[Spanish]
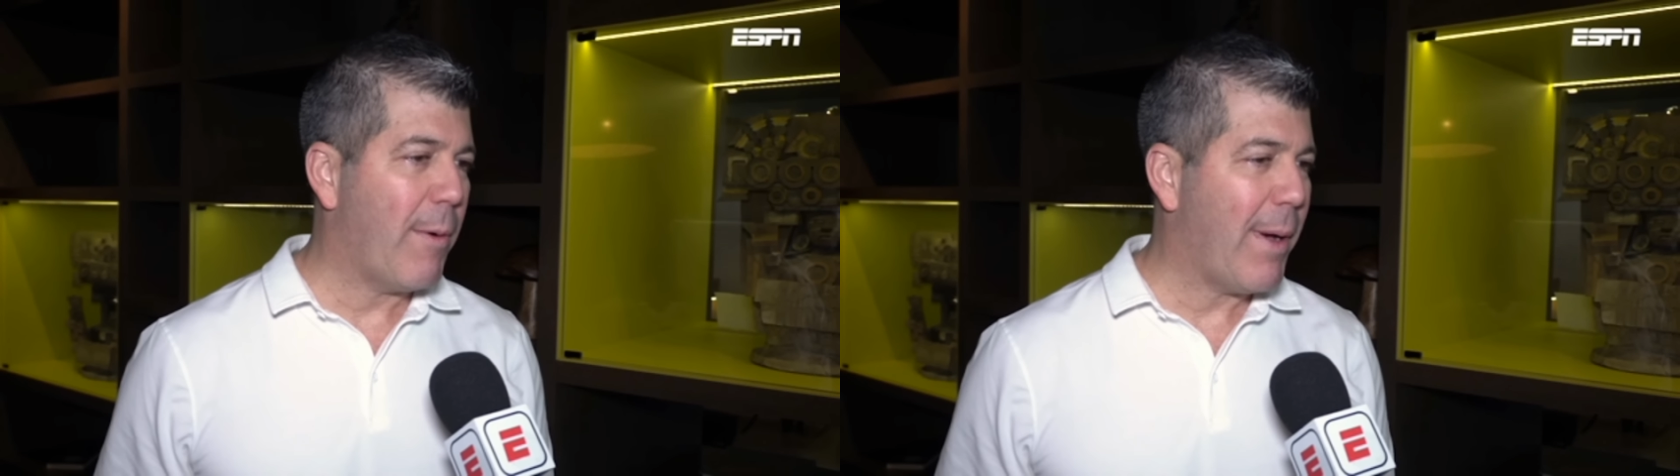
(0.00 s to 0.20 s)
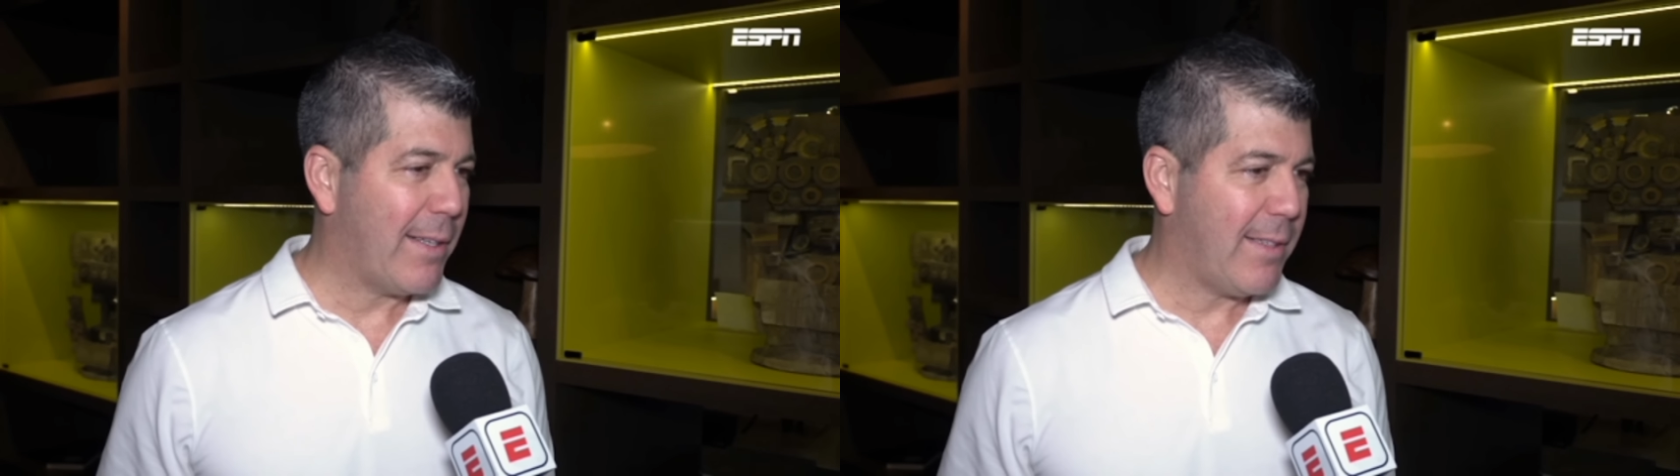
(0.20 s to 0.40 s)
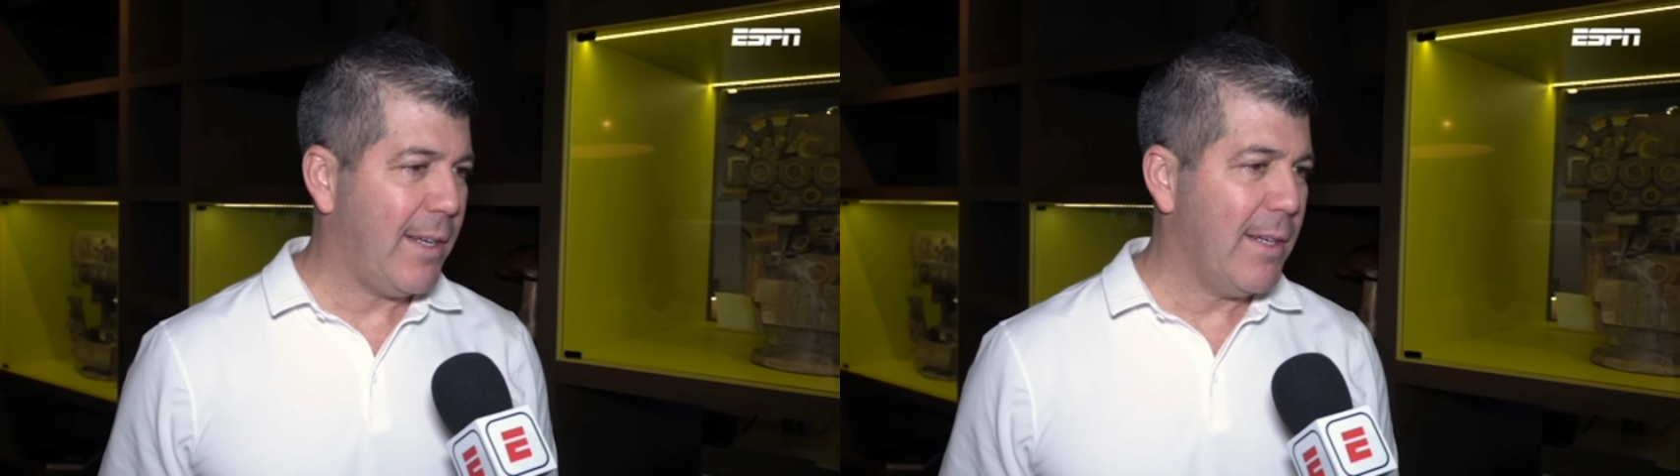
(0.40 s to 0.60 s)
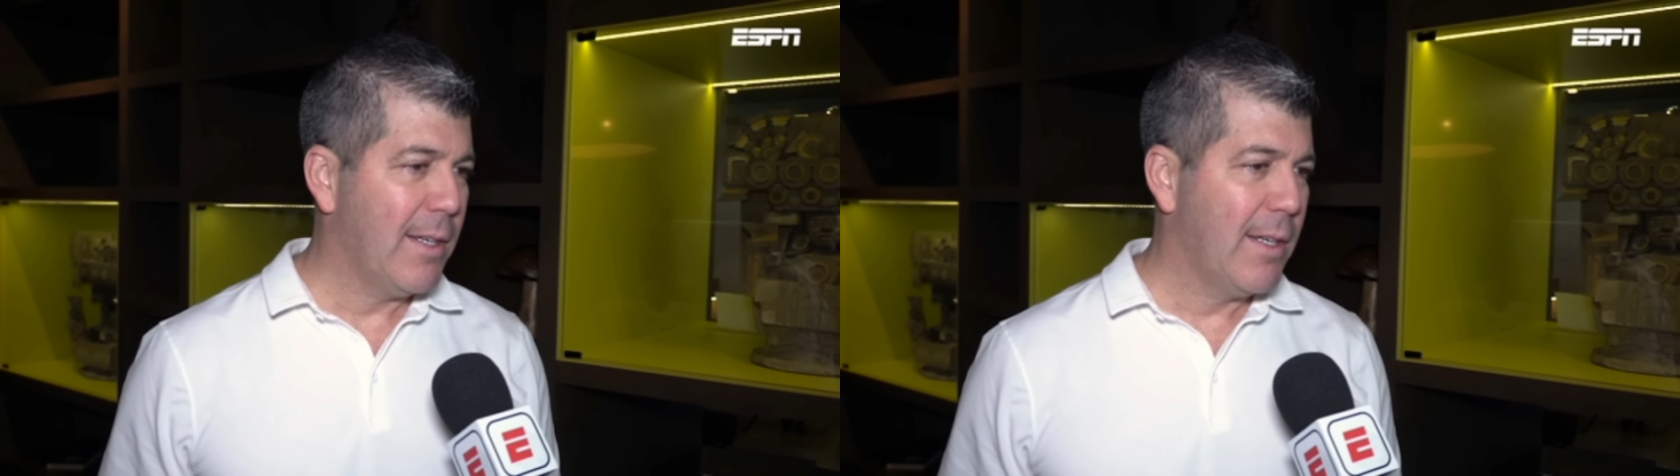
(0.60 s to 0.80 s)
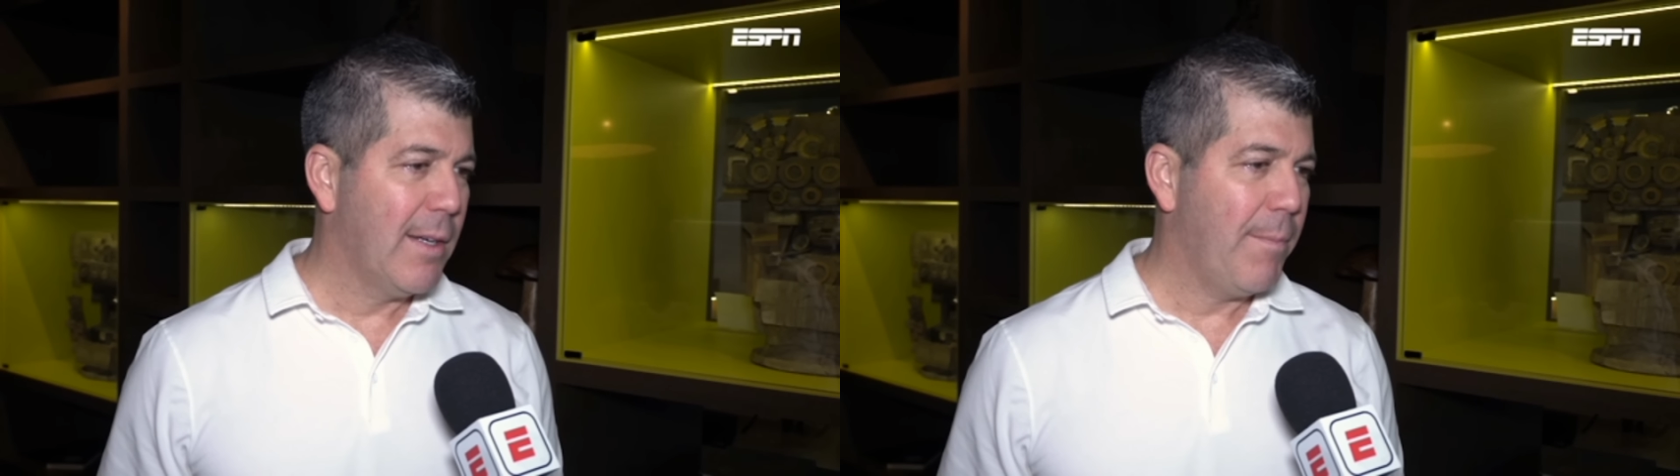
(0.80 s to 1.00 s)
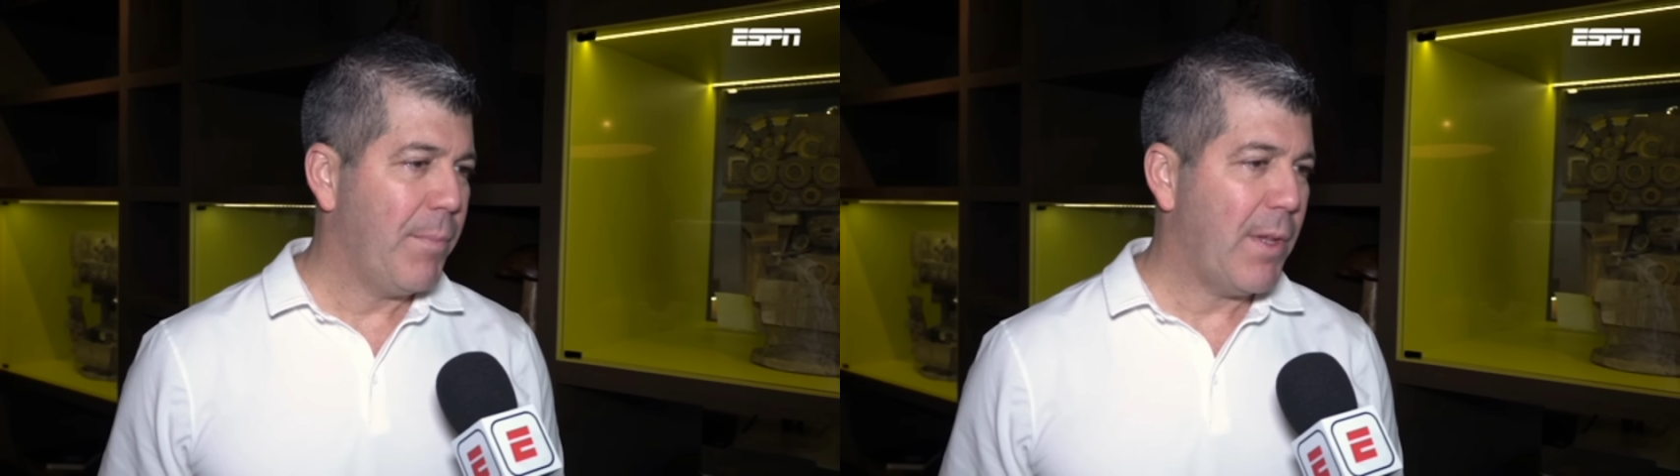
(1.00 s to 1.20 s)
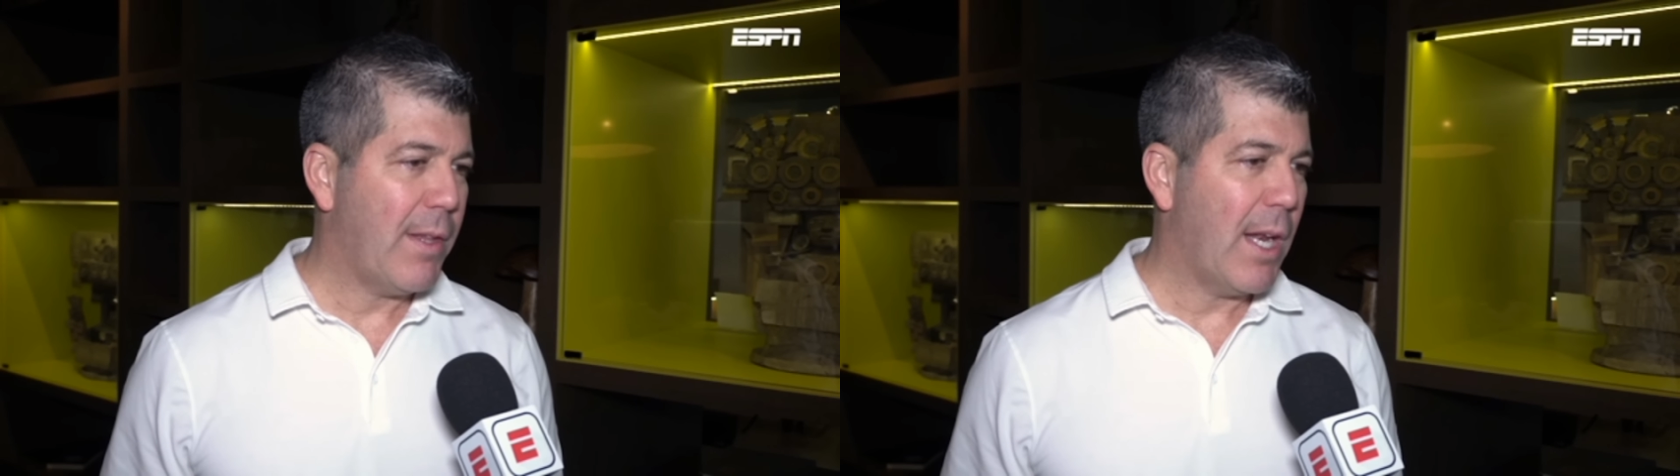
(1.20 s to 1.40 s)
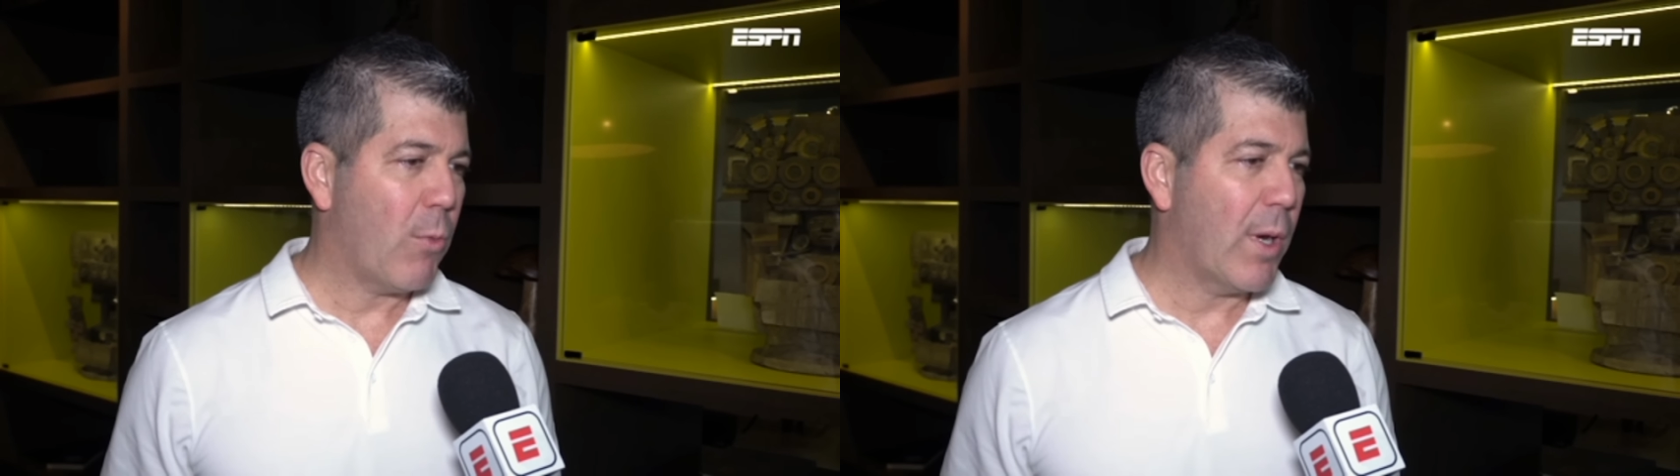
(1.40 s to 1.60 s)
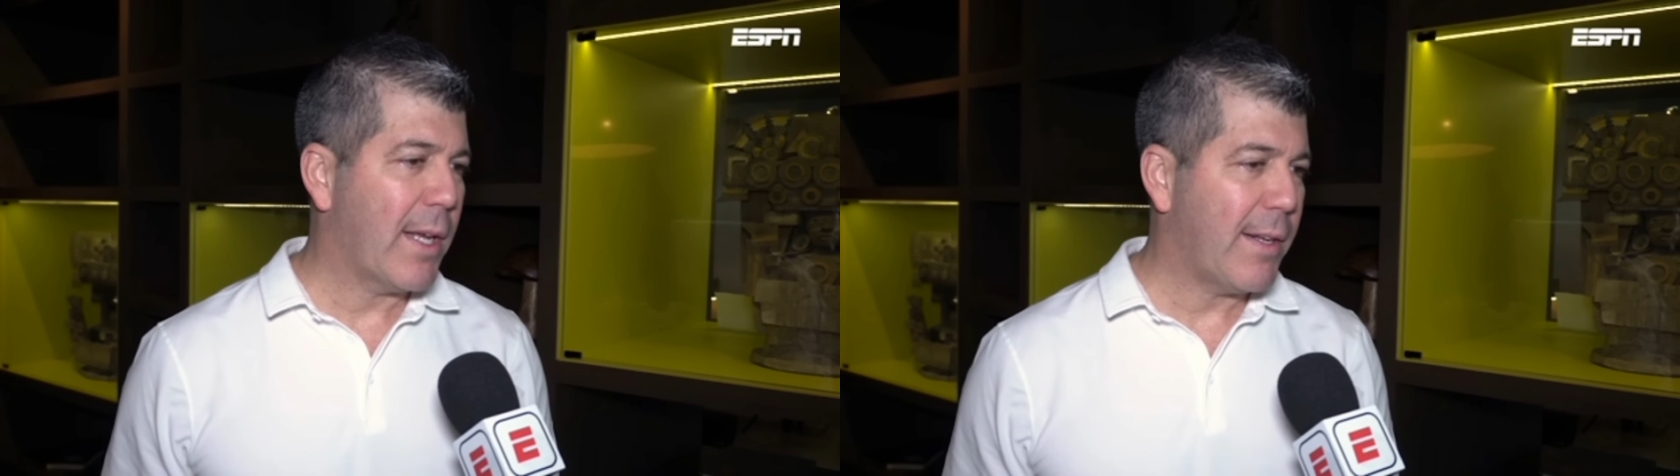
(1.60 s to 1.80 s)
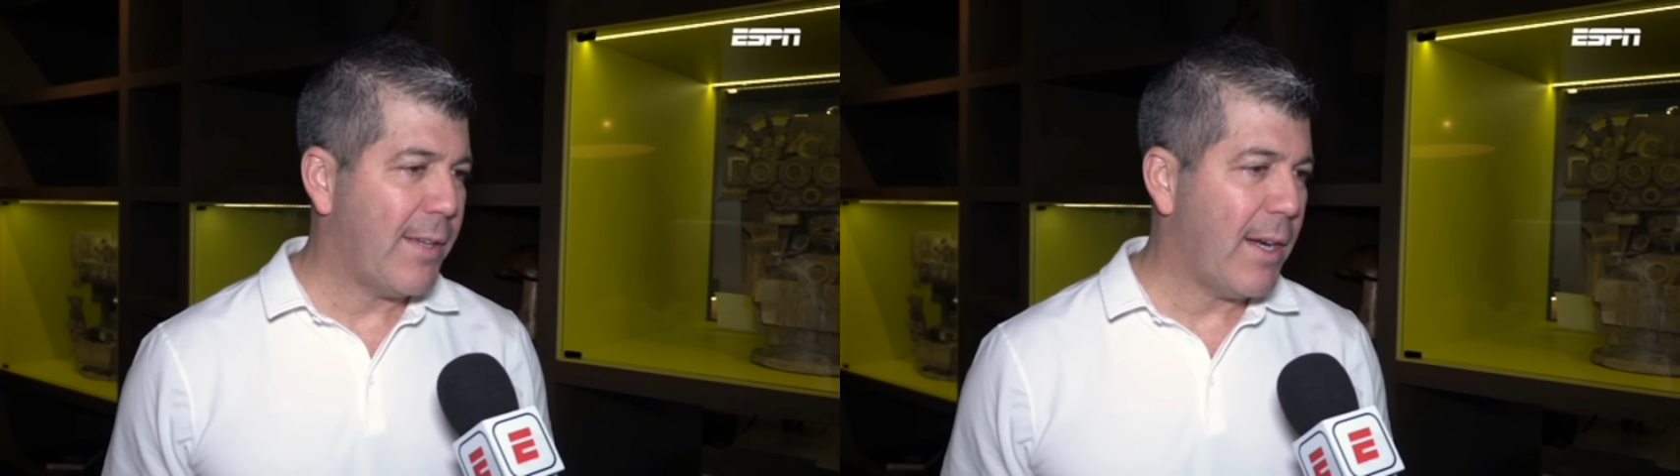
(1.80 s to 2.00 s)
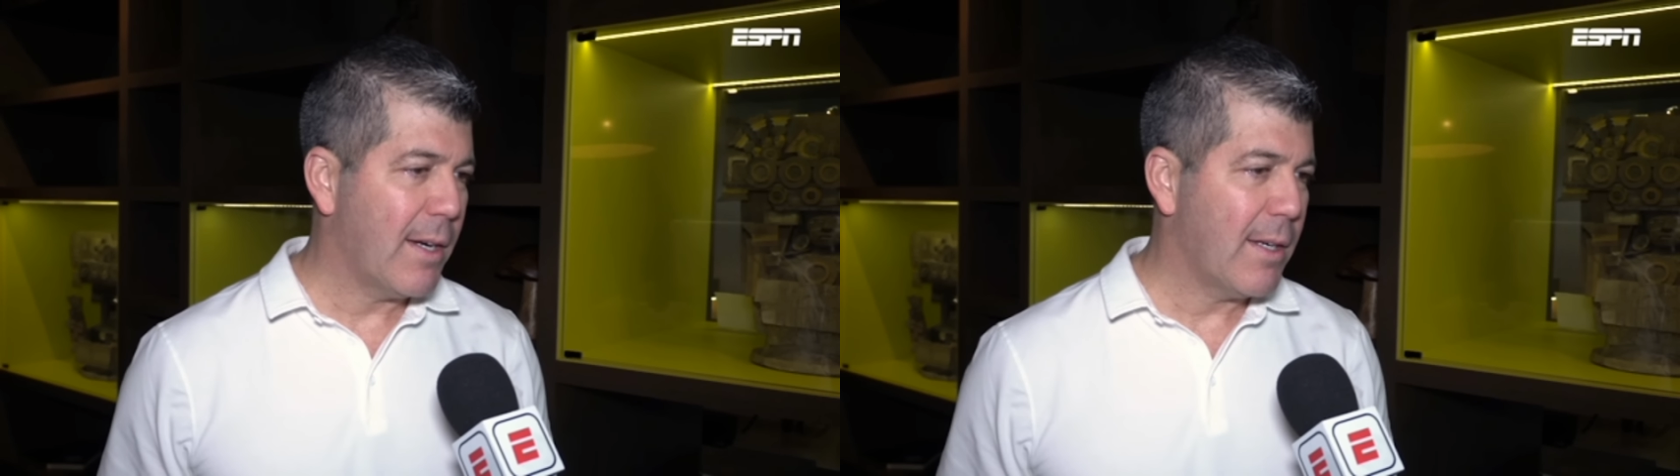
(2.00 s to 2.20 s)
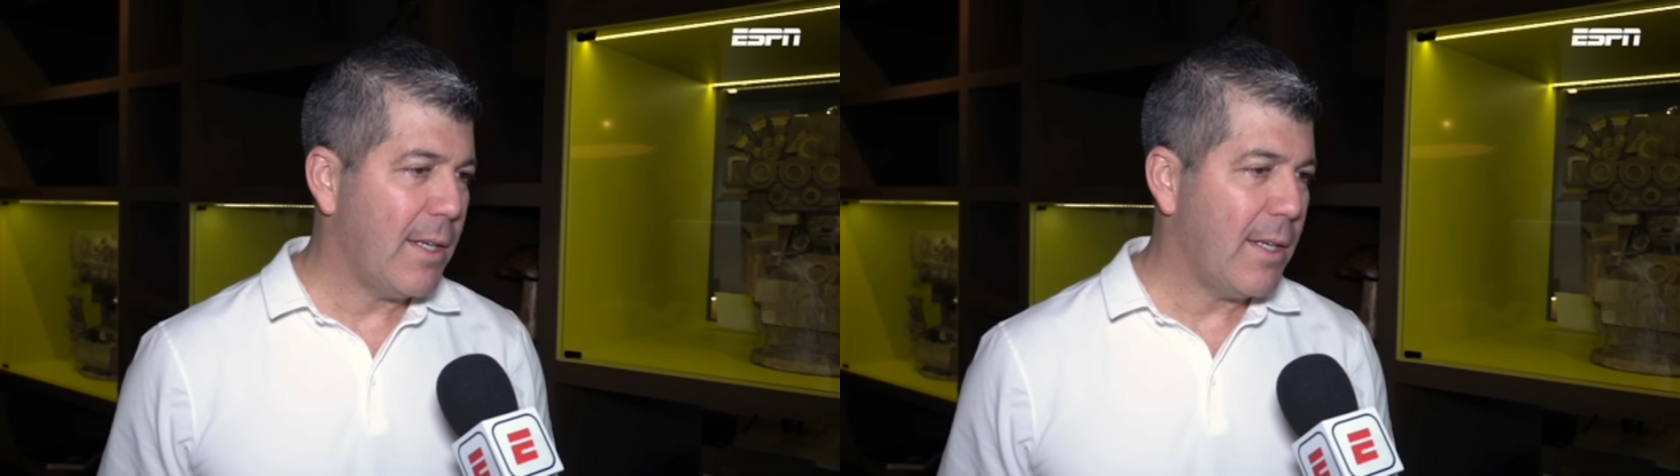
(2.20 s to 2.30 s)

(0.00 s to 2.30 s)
base desde la cual crecer.